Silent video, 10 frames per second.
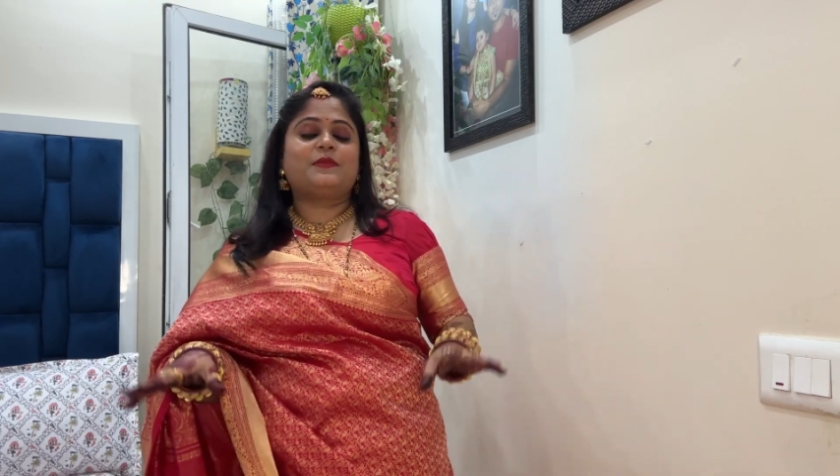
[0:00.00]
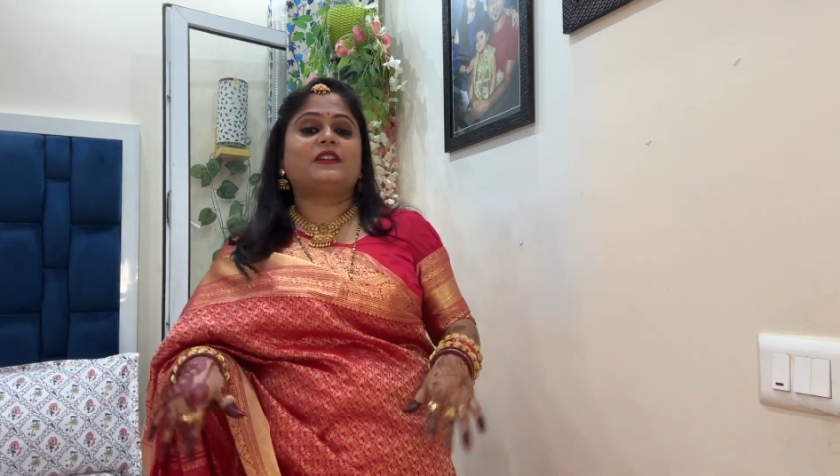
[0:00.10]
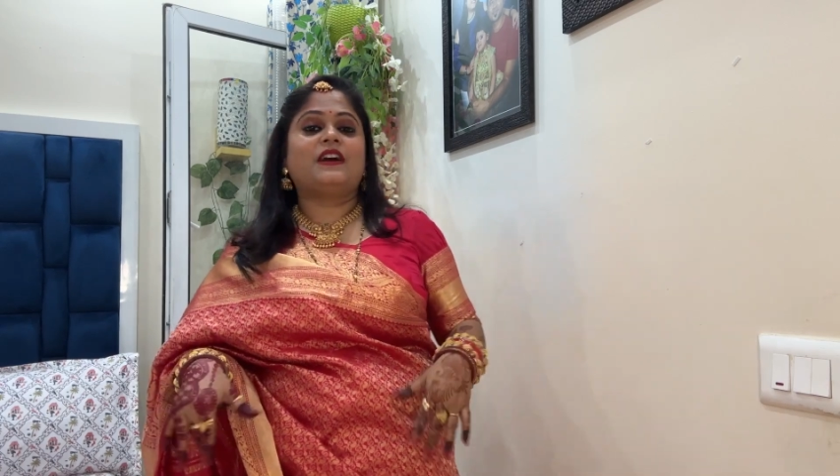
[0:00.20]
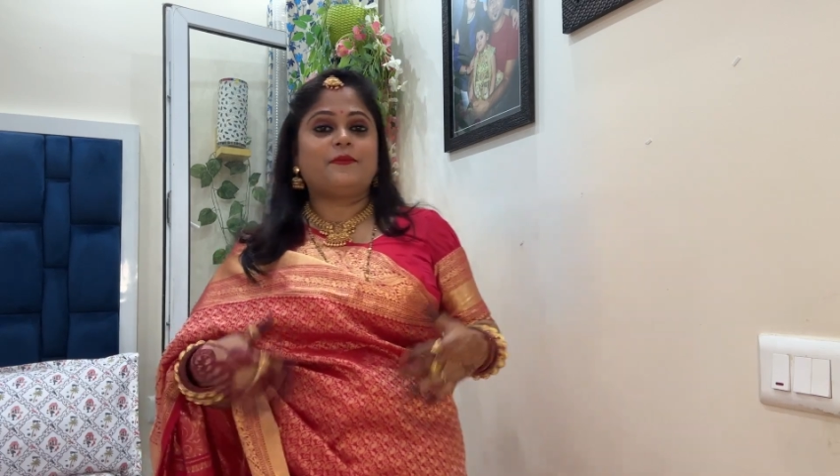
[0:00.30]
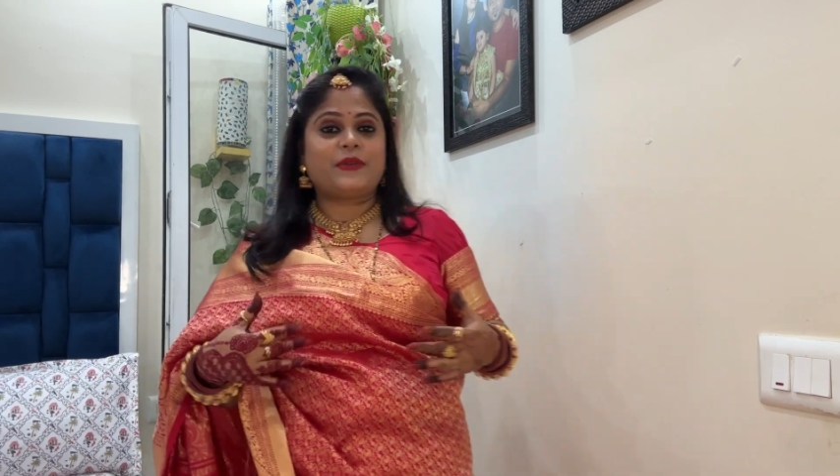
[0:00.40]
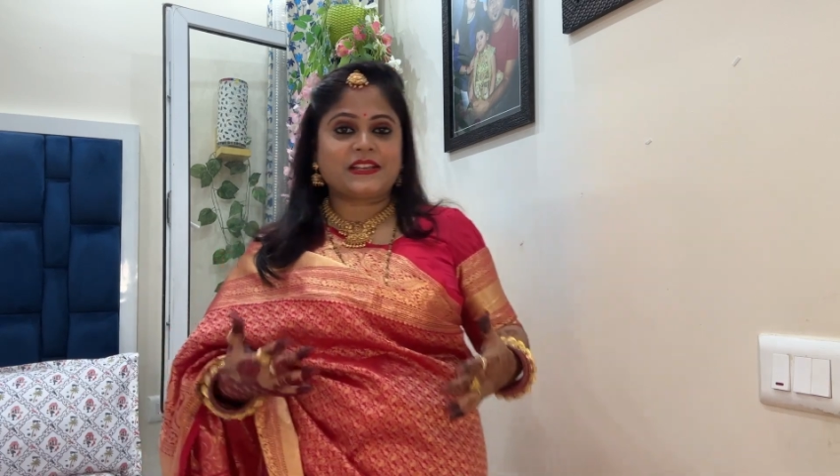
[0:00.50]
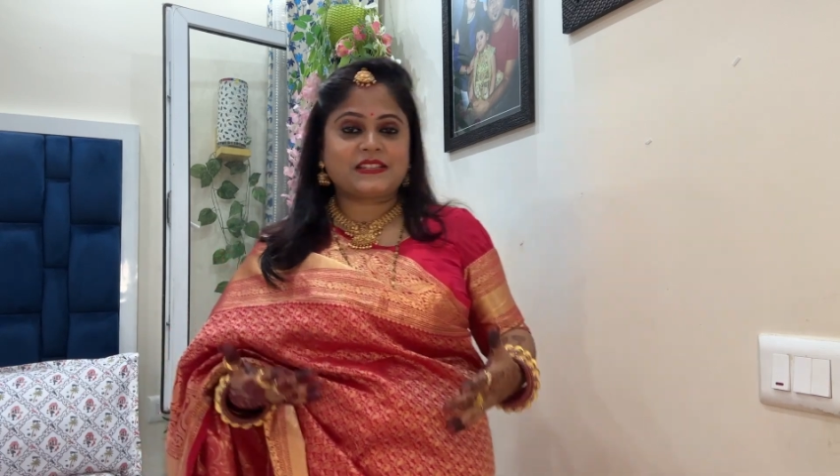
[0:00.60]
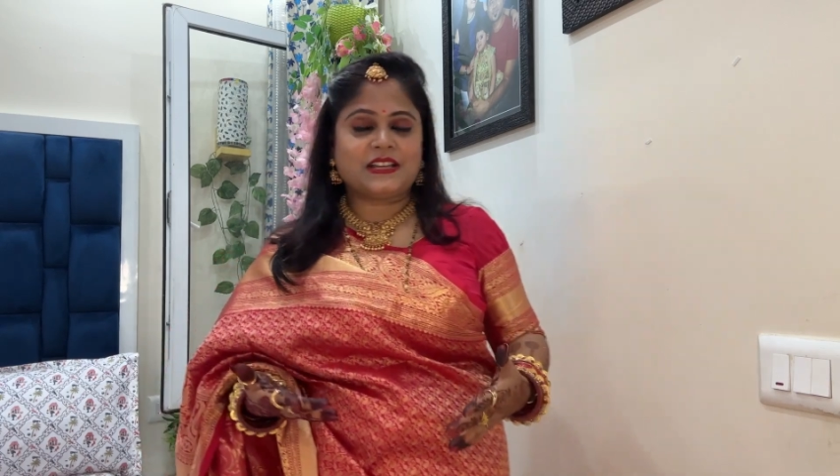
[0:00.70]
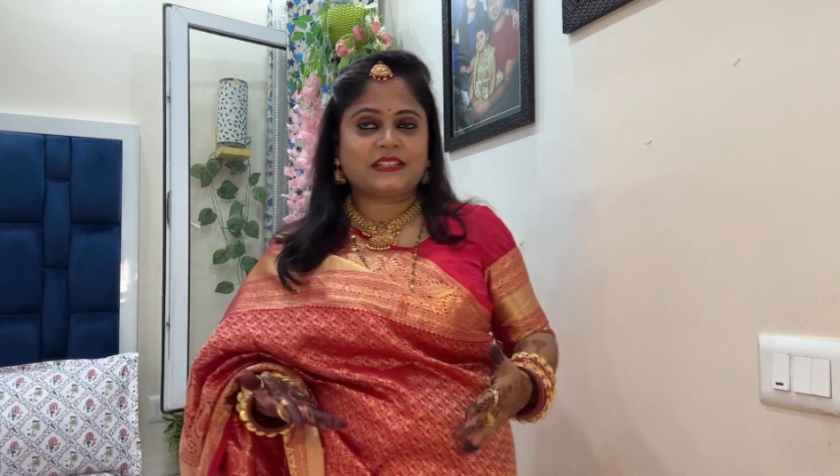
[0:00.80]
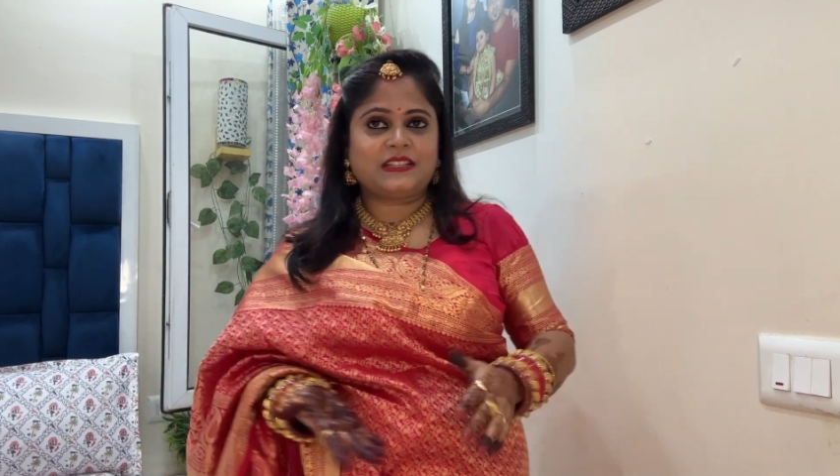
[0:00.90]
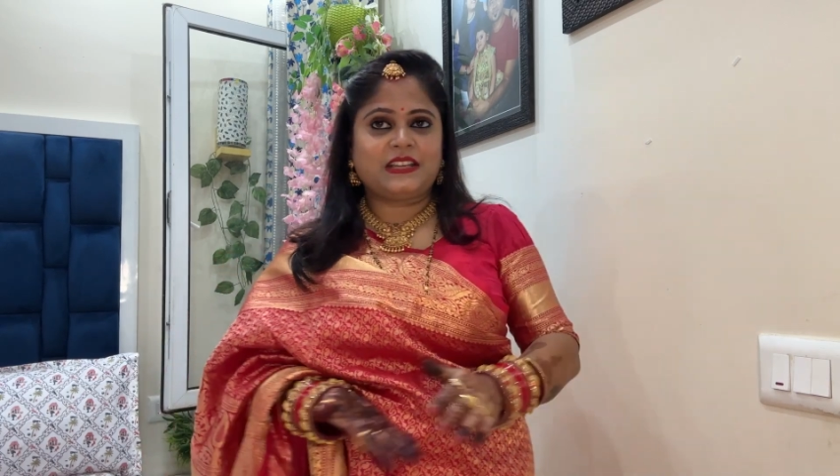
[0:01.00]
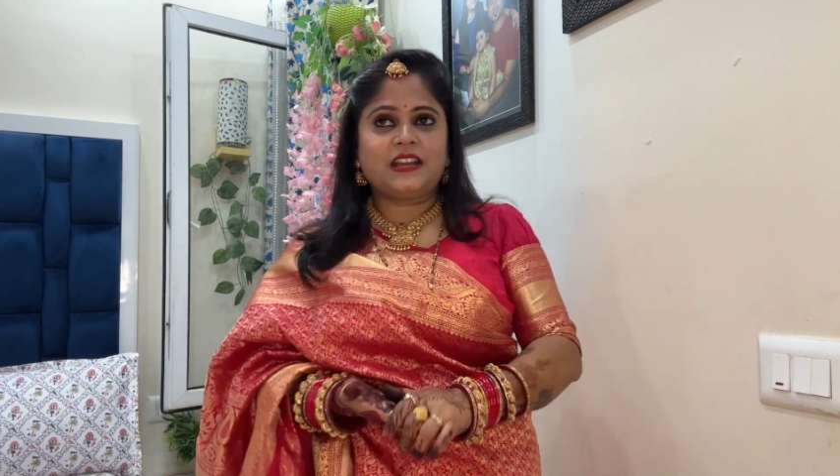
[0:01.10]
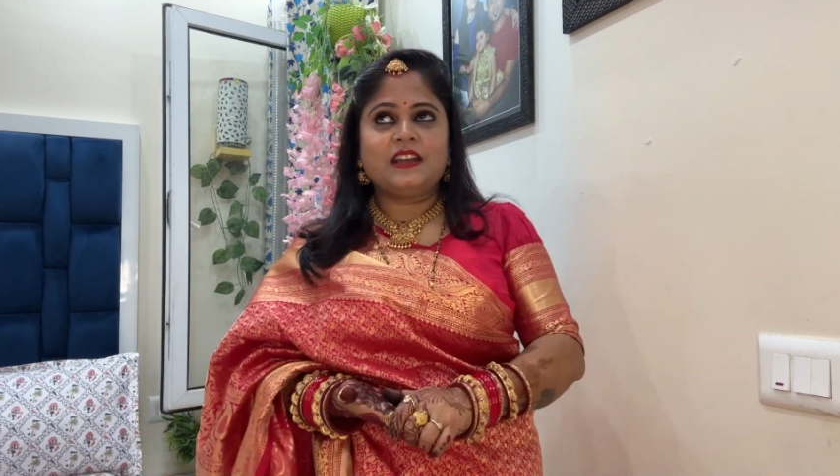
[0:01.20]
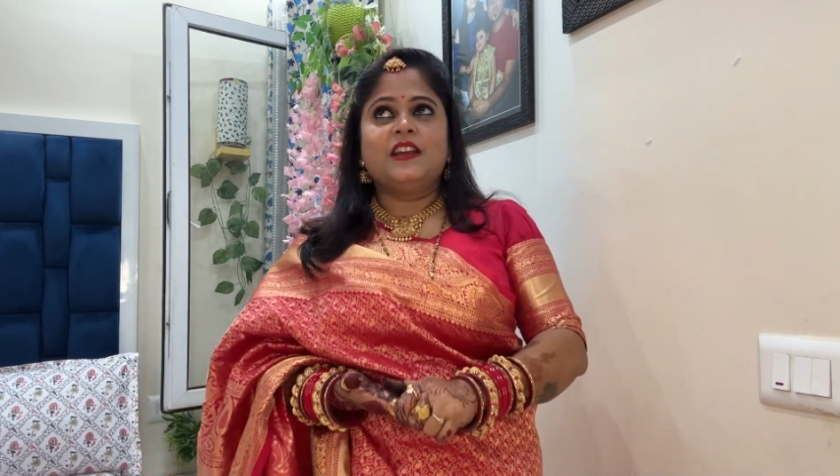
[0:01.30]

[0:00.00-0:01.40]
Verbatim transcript: बठा प्यास लगती है